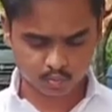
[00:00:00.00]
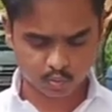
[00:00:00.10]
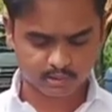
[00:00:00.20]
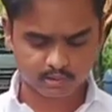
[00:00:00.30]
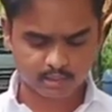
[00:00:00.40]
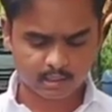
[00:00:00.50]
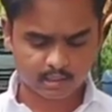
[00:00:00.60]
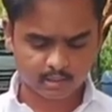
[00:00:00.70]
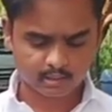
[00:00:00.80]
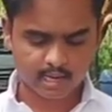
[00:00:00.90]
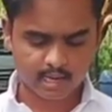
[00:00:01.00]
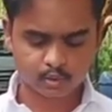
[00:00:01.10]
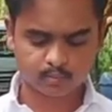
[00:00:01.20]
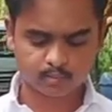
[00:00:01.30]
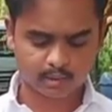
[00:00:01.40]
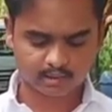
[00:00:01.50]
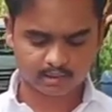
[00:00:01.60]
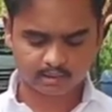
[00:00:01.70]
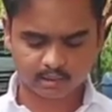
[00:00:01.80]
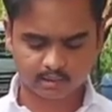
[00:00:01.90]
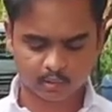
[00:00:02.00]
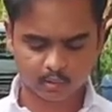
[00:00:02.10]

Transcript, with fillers: वचन दिया कि आज मैं सच कहता हूँ